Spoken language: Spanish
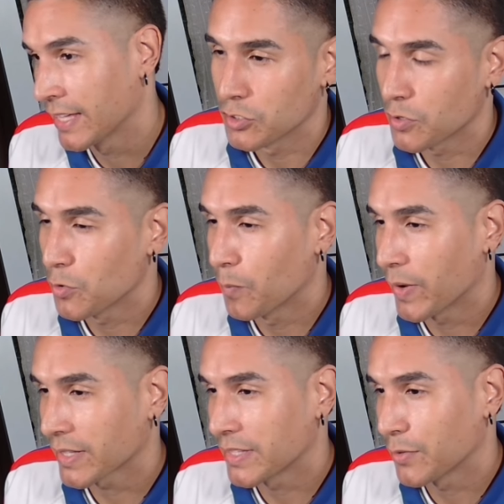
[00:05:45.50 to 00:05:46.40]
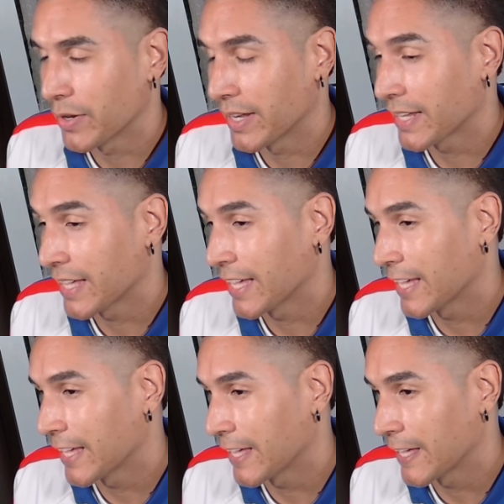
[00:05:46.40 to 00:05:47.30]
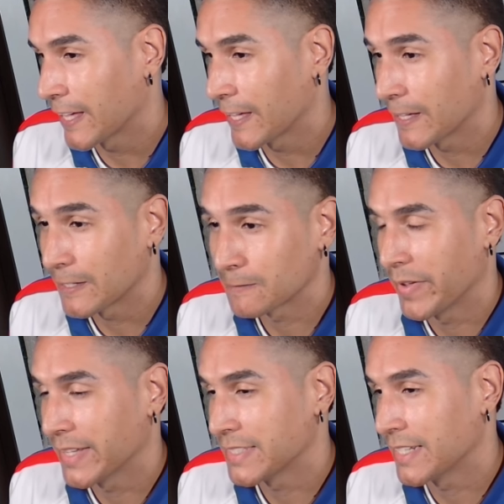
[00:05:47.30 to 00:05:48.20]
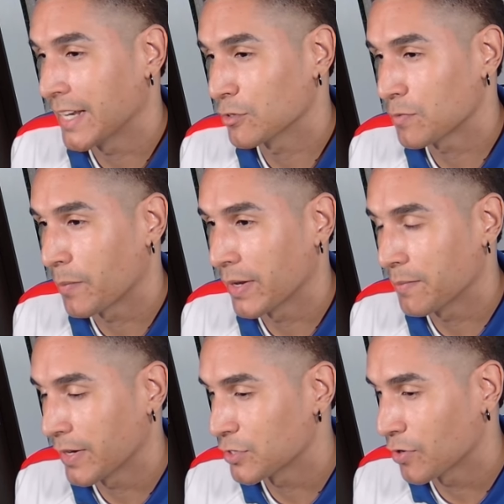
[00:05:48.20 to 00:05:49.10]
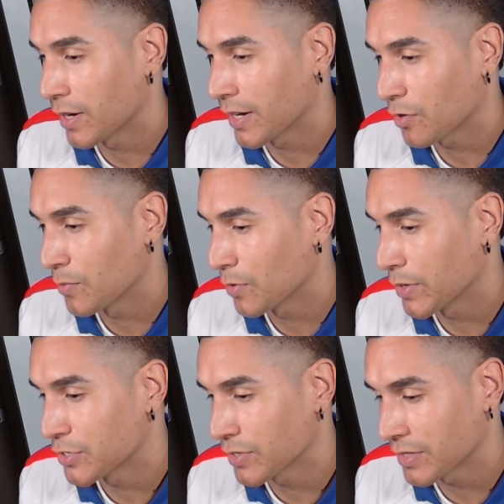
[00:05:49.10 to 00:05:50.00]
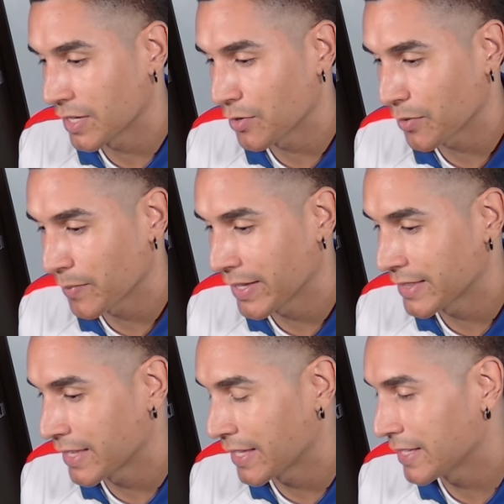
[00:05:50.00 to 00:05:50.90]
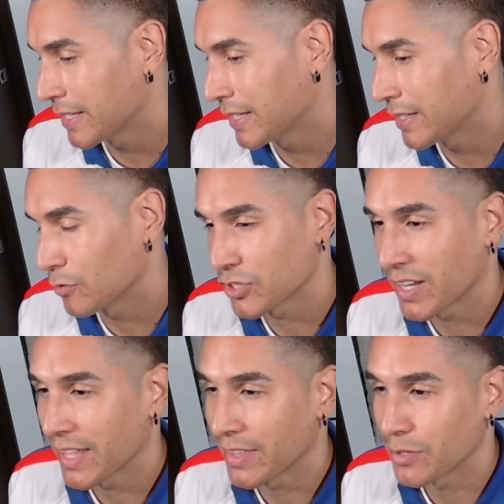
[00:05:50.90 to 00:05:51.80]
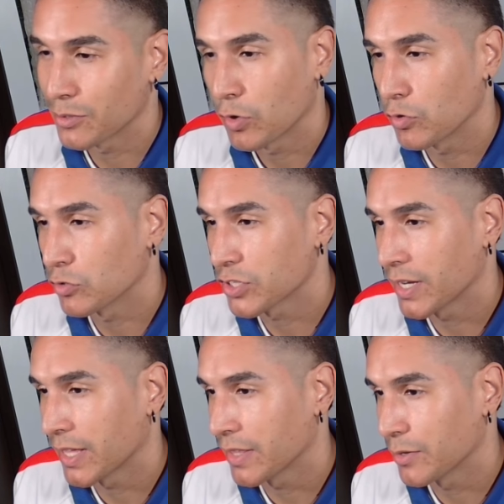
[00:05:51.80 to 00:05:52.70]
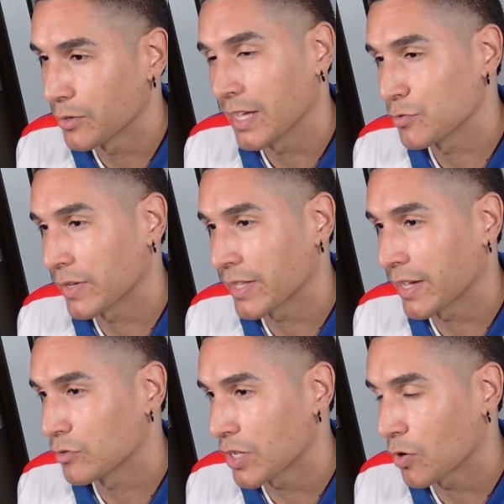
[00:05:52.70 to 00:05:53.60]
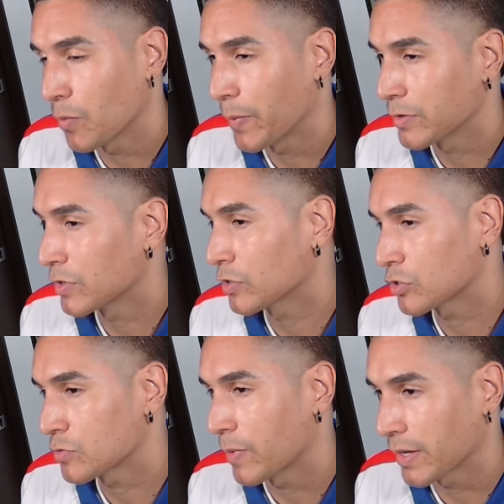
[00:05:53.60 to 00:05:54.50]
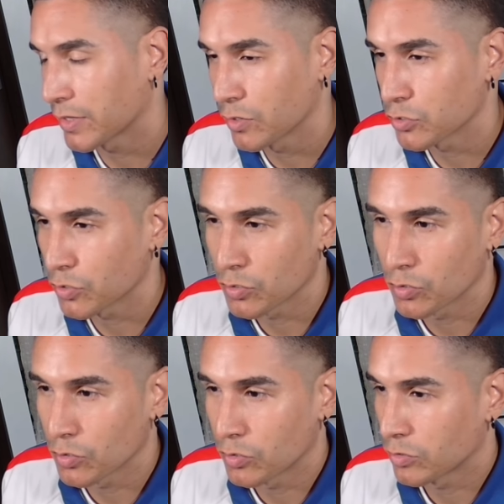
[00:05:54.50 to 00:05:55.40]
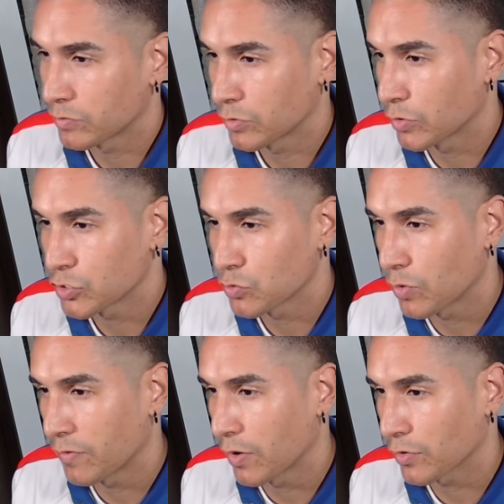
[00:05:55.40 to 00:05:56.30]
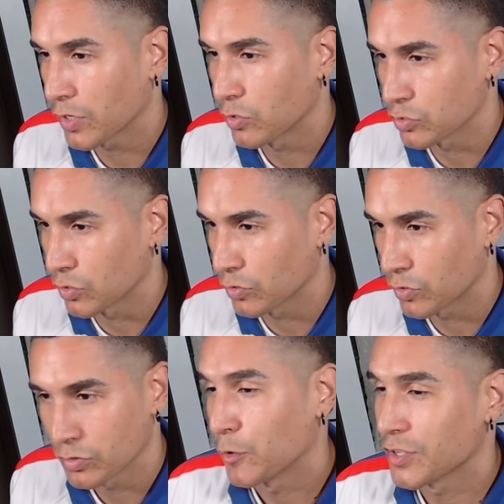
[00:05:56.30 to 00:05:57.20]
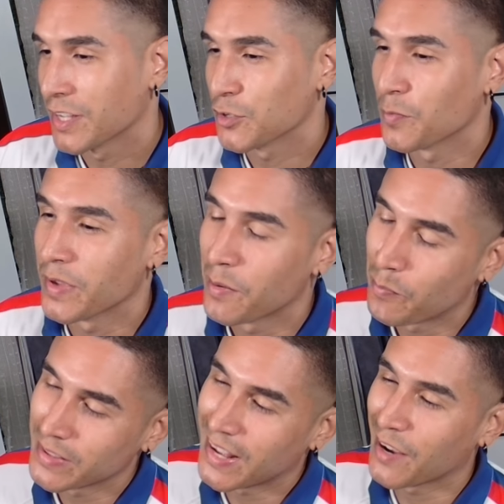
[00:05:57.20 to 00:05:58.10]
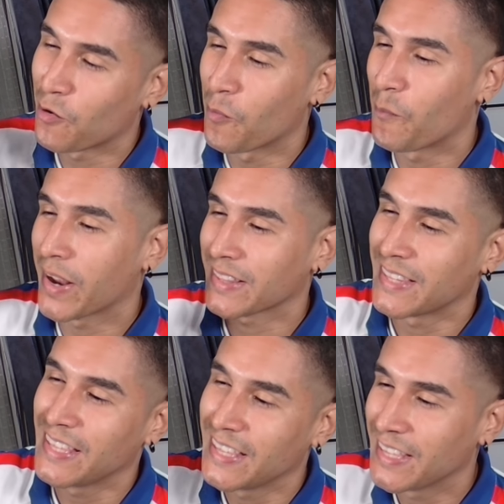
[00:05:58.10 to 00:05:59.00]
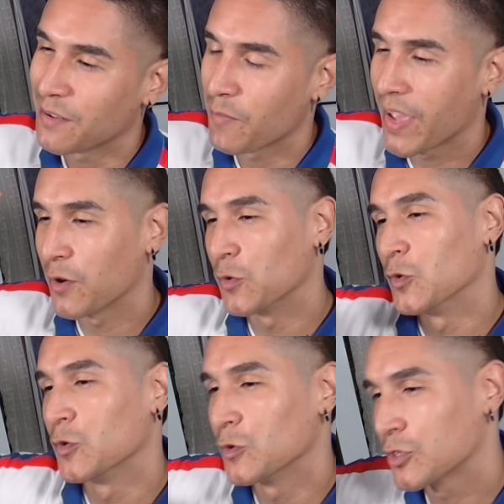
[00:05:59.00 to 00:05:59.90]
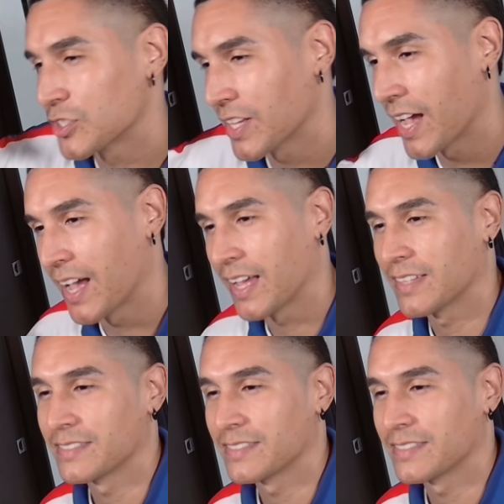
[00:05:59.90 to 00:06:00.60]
pues hay un partido en el que Medellín en los papeles mereció ganar como lo he dicho anteriormente y, no se le dio, hoy no se le dio. La suerte que nos acompañó en otros partidos hoy no, no estuvo a favor de nosotros. No se les olvide pues darle compartir, me gusta,